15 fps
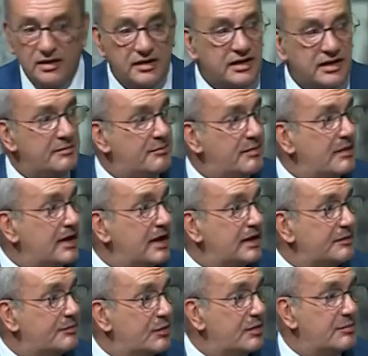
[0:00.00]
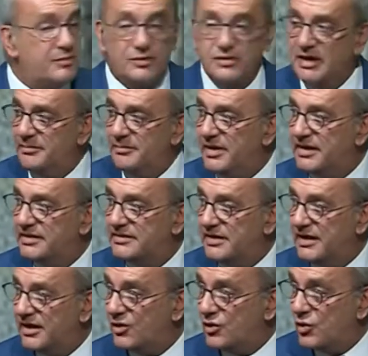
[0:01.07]
che magari po potrebbe
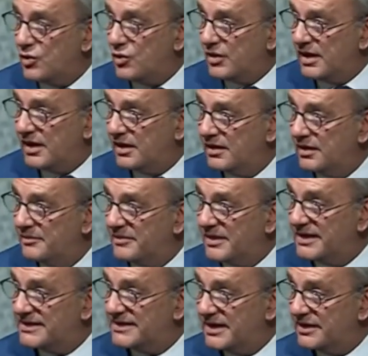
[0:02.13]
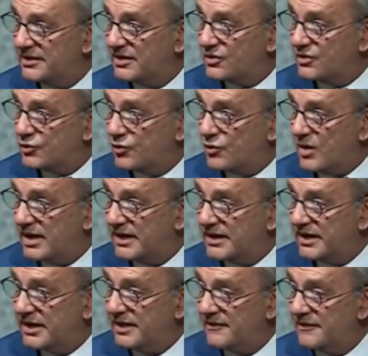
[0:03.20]
essere ancora presente su
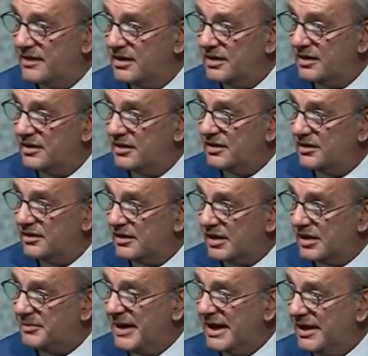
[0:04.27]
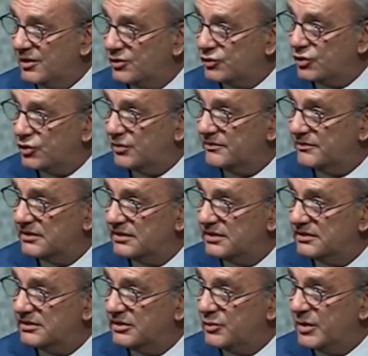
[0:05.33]
qualche eh, reperto
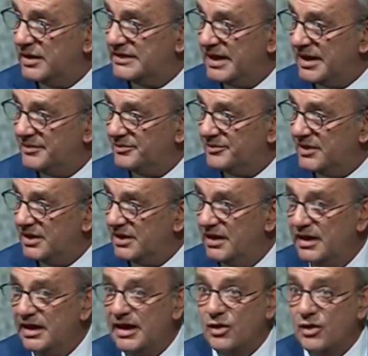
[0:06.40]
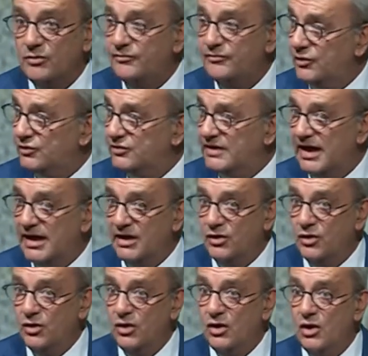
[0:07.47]
di quei tempi e
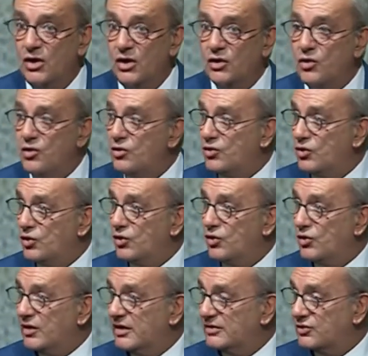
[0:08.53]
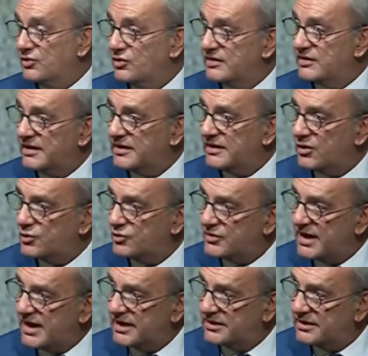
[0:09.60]
confrontarlo con coloro che sono stati
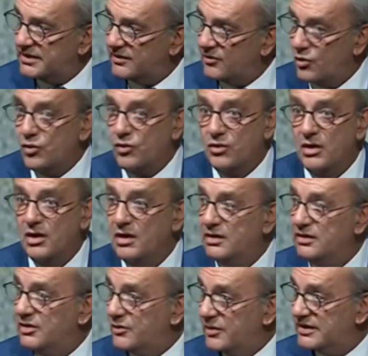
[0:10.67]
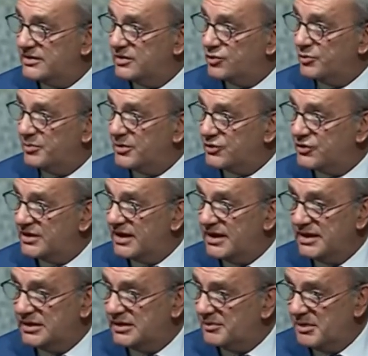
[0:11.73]
accusati o di questi duplici
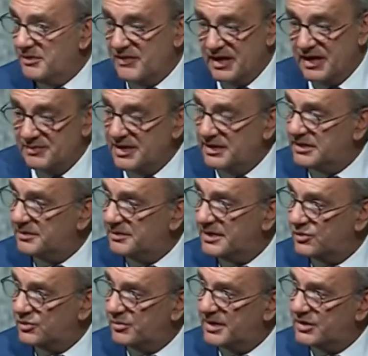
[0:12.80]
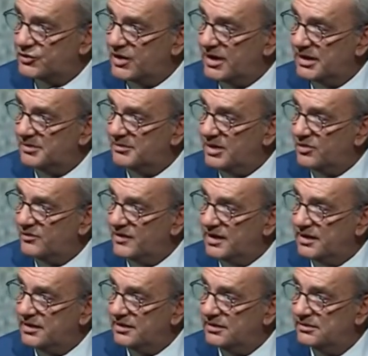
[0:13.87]
delitti, mi viene in mente Pietro Pacciani e Mario
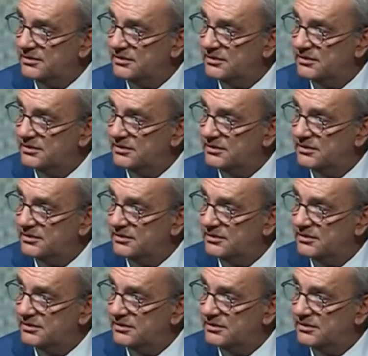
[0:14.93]
Vanni?